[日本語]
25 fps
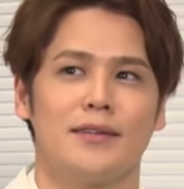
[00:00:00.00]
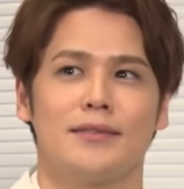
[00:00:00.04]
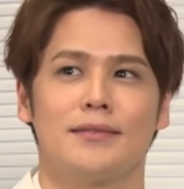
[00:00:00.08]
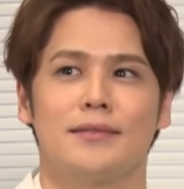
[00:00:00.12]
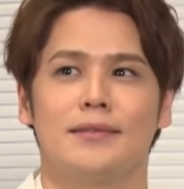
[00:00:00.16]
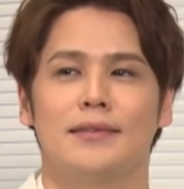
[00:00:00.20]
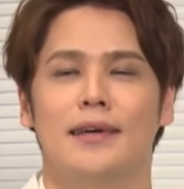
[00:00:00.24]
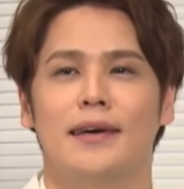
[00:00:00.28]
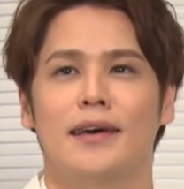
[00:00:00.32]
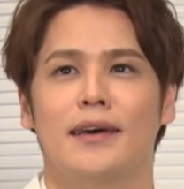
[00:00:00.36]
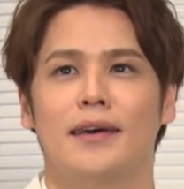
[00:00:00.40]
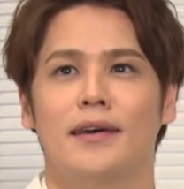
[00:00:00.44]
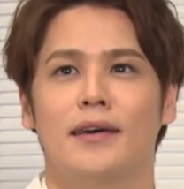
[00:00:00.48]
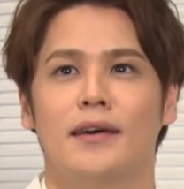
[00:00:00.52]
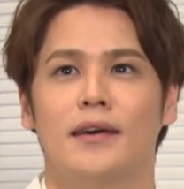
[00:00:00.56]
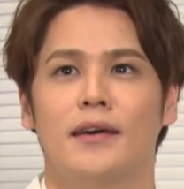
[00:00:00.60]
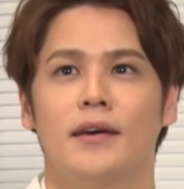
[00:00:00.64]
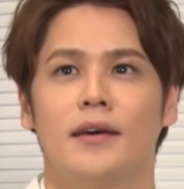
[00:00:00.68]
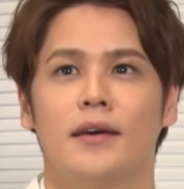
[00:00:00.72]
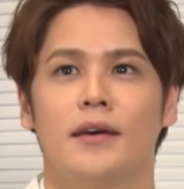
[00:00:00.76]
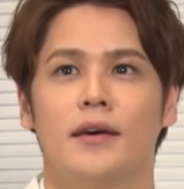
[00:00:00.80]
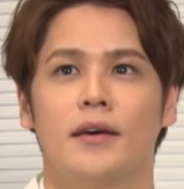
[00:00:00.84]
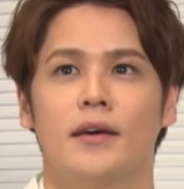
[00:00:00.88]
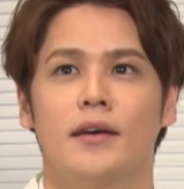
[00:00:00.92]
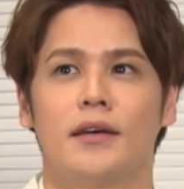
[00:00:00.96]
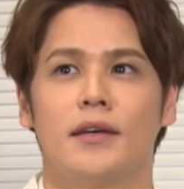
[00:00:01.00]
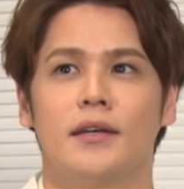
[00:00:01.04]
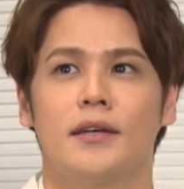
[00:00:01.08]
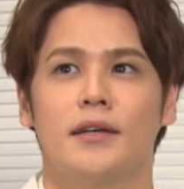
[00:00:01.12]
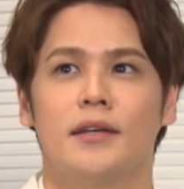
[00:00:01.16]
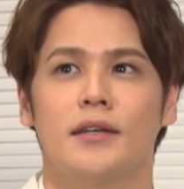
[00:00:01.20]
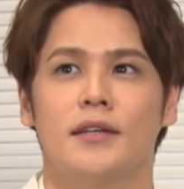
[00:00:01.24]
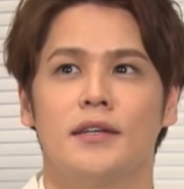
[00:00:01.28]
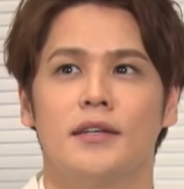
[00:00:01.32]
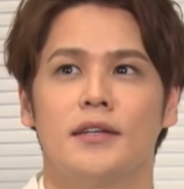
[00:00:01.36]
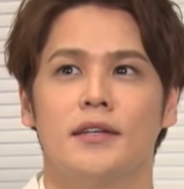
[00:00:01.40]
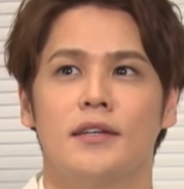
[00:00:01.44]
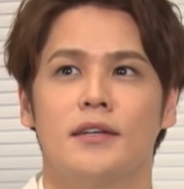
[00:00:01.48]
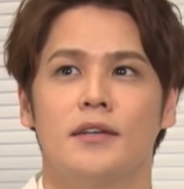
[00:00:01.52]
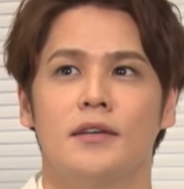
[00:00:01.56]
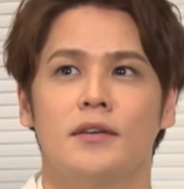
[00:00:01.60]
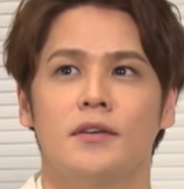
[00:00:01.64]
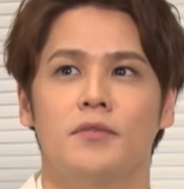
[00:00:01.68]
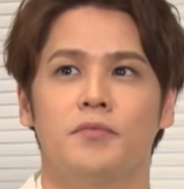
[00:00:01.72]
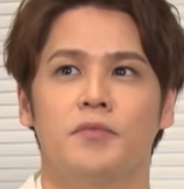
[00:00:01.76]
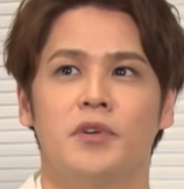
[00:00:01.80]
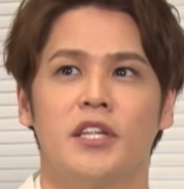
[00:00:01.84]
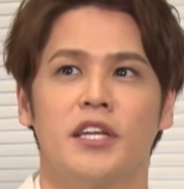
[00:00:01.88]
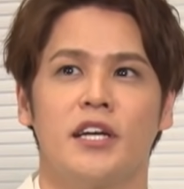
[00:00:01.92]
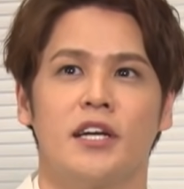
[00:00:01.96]
うん、で
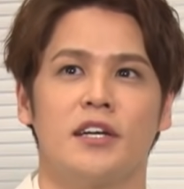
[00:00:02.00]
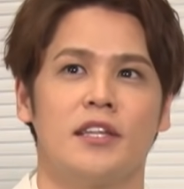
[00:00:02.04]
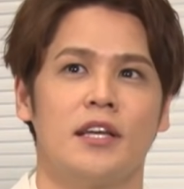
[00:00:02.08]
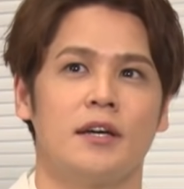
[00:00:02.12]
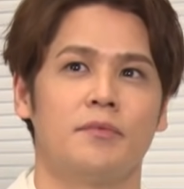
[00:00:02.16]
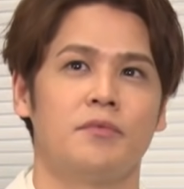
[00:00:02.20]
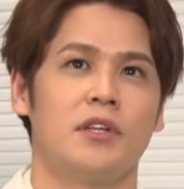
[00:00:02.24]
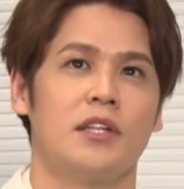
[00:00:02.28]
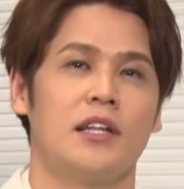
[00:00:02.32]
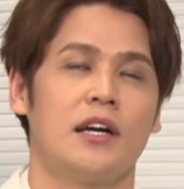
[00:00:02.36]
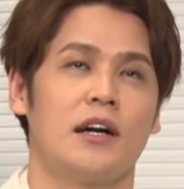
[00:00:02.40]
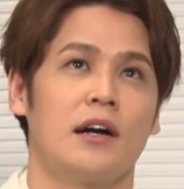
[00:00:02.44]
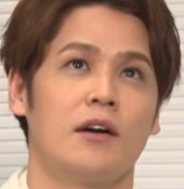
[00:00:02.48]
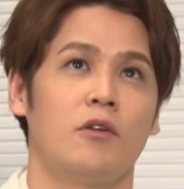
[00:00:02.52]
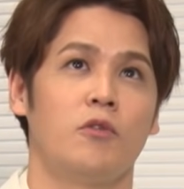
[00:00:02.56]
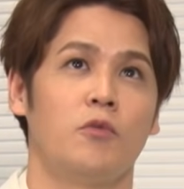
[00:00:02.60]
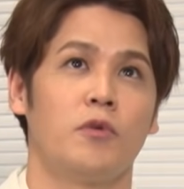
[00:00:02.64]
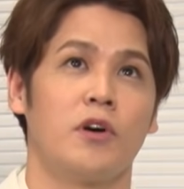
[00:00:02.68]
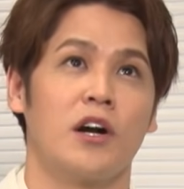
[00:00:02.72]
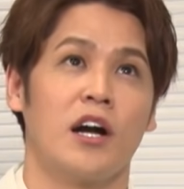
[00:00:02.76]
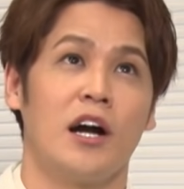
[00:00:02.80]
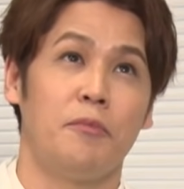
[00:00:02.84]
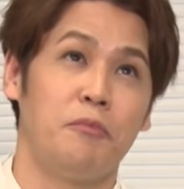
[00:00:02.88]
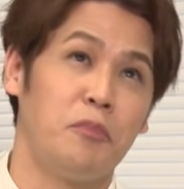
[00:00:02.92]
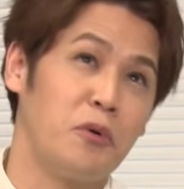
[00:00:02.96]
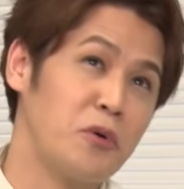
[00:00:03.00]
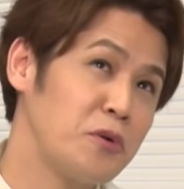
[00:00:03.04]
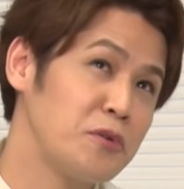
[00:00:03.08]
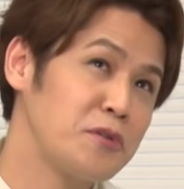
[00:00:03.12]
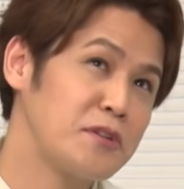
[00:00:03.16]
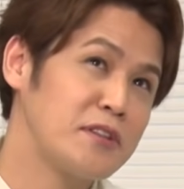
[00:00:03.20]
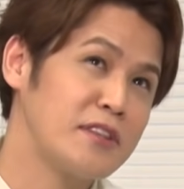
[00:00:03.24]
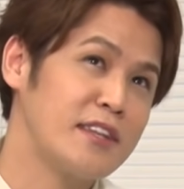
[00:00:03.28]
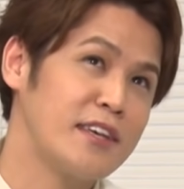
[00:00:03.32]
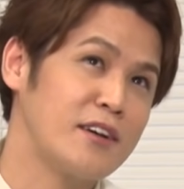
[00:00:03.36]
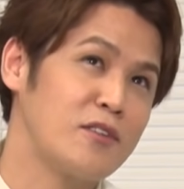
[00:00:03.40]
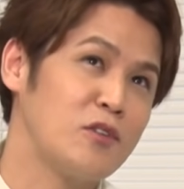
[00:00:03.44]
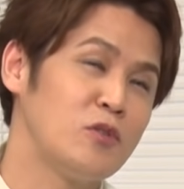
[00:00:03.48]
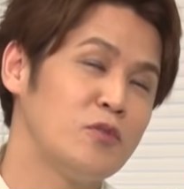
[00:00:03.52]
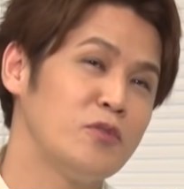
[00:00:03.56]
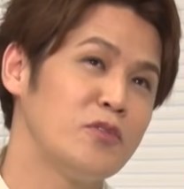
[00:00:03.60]
ベディが涙がポロってこ